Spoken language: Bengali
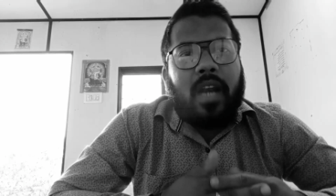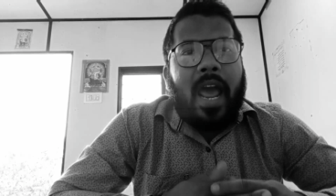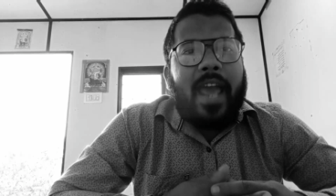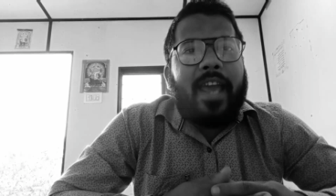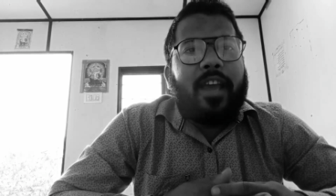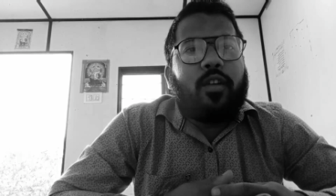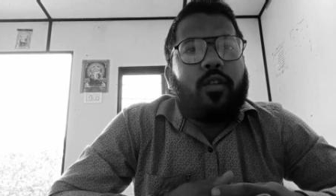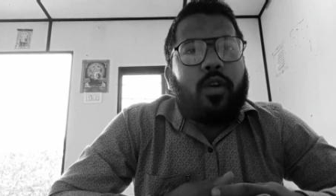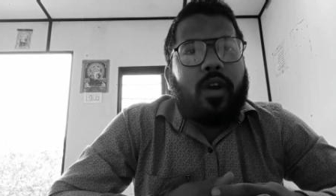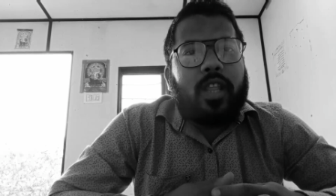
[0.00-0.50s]

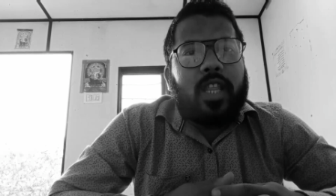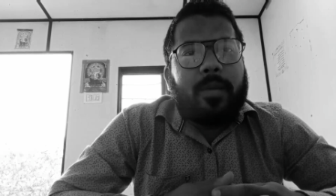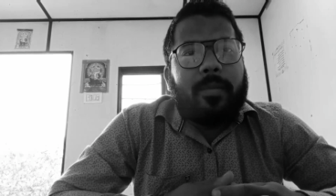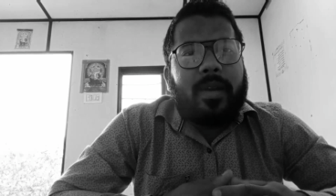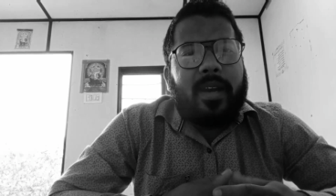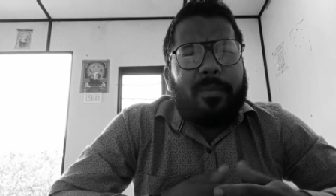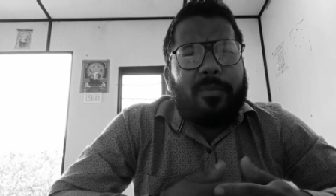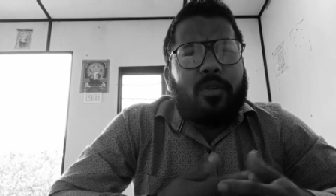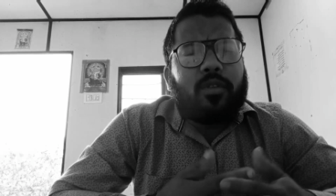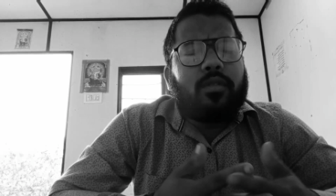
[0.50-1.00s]
লাইক করে
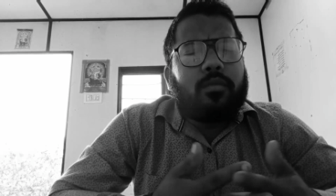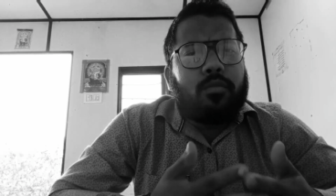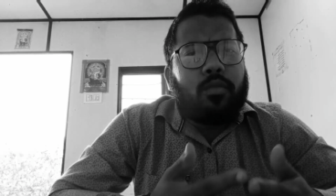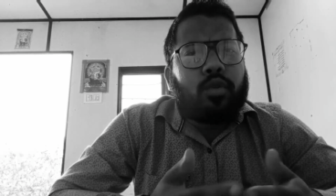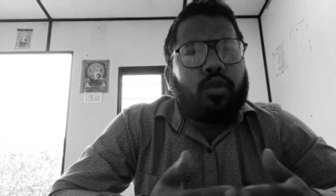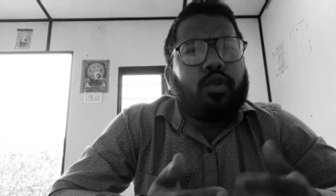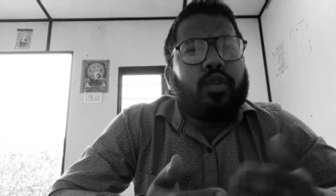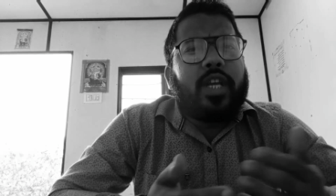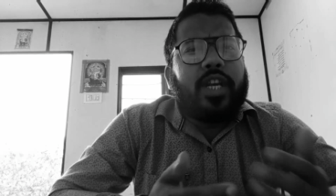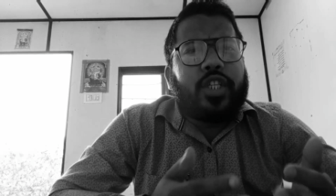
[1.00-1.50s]
দেবেন এবং
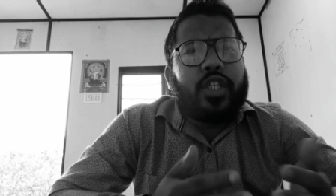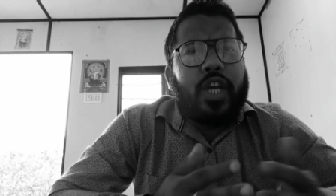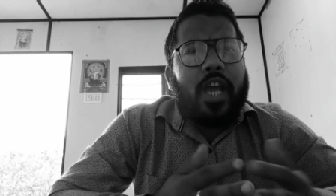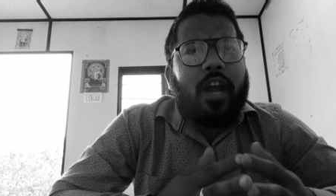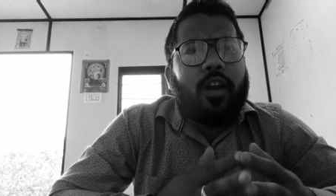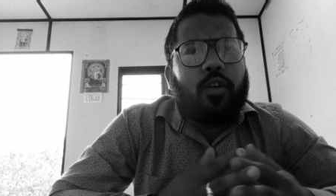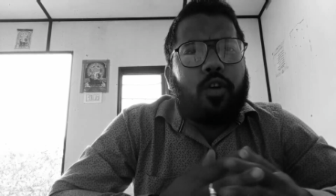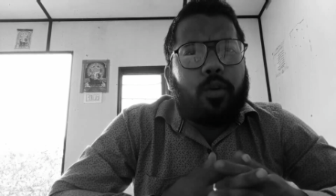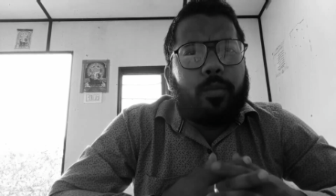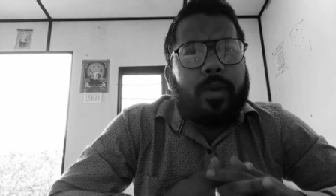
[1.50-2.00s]
বন্ধুদের
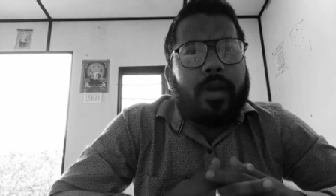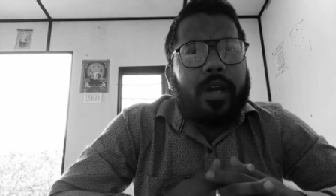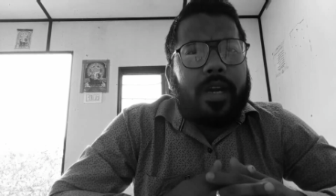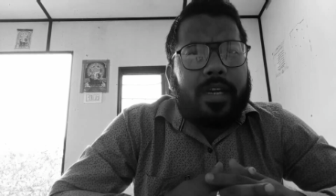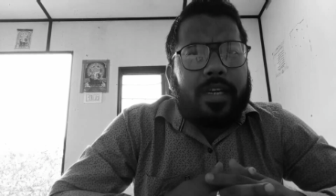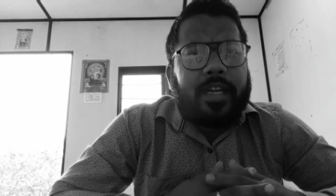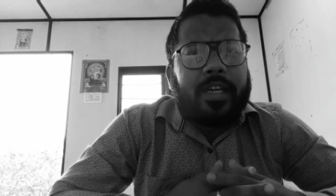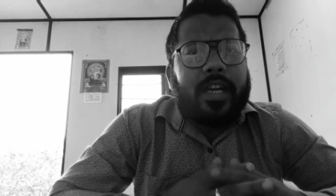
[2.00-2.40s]
শেয়ার করবেন এই